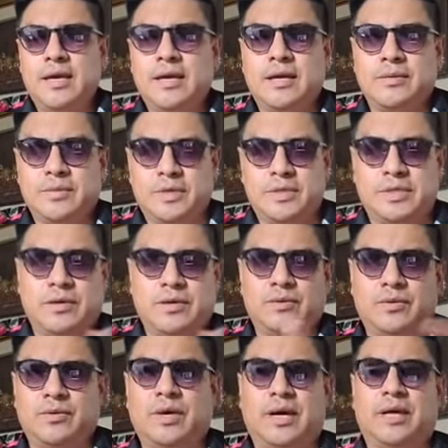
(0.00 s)
eh como les digo
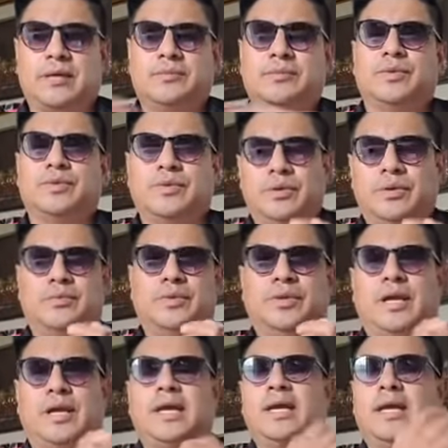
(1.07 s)
en un lugar muy muy
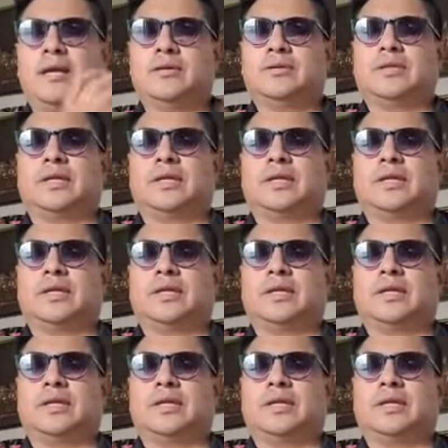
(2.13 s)
tranquilo,